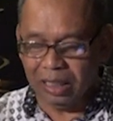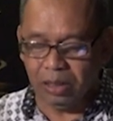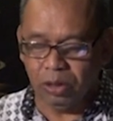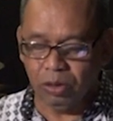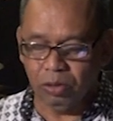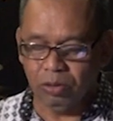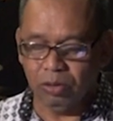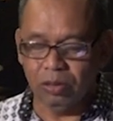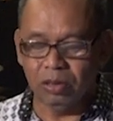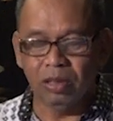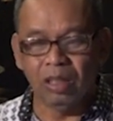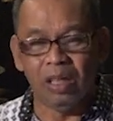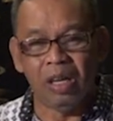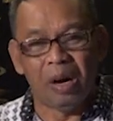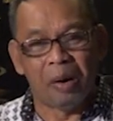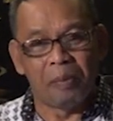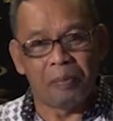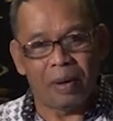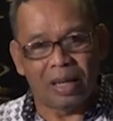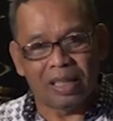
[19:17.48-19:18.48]
itu.
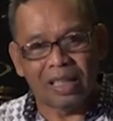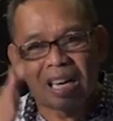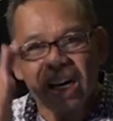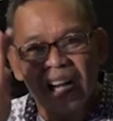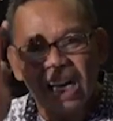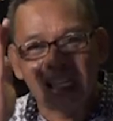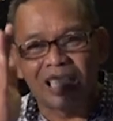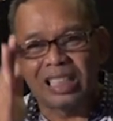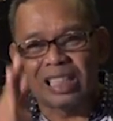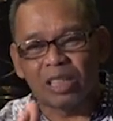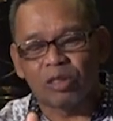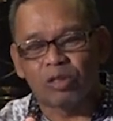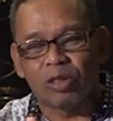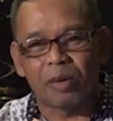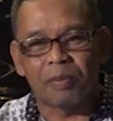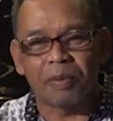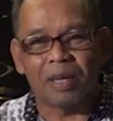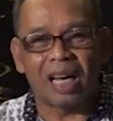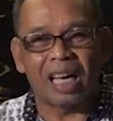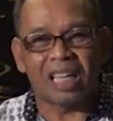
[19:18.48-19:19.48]
Padahal Elisa
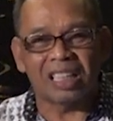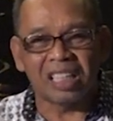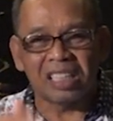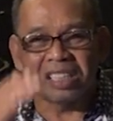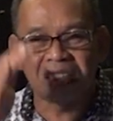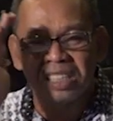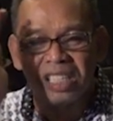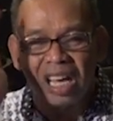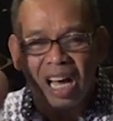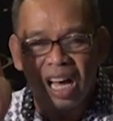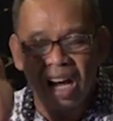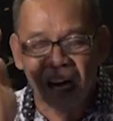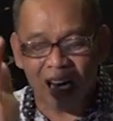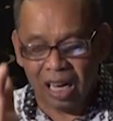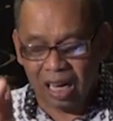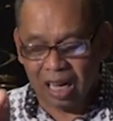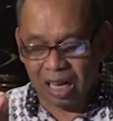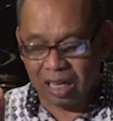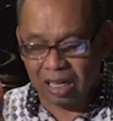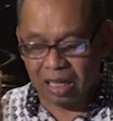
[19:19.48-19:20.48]
sudah berkata,
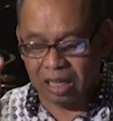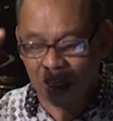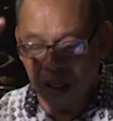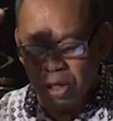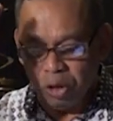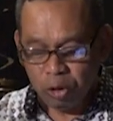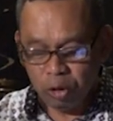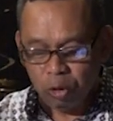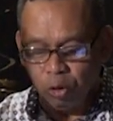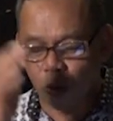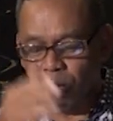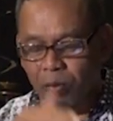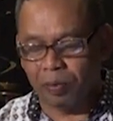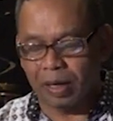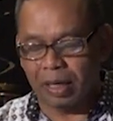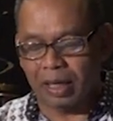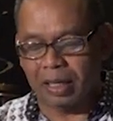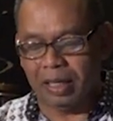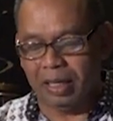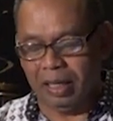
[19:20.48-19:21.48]
jangan suruh
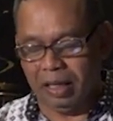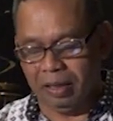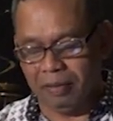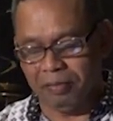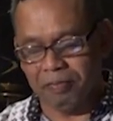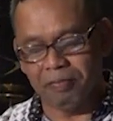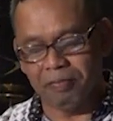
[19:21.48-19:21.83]
pergi.